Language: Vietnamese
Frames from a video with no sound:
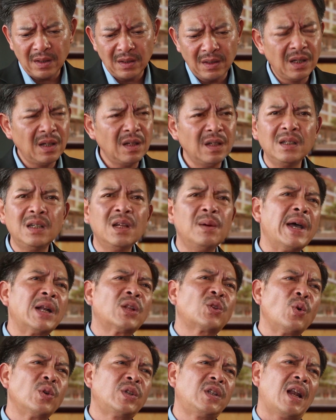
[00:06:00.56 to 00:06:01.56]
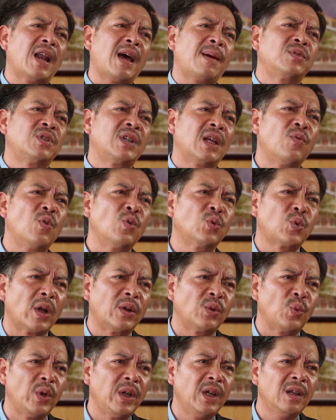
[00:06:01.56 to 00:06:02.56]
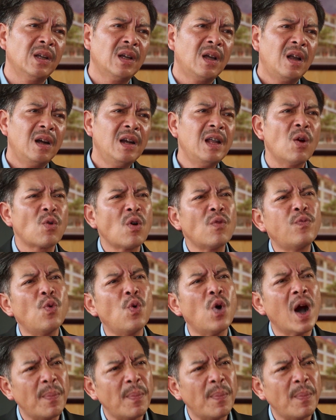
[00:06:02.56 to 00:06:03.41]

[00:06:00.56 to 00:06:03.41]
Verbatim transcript: chứ như bên tôi chỉ làm dịch vụ thuần túy, liệu có phù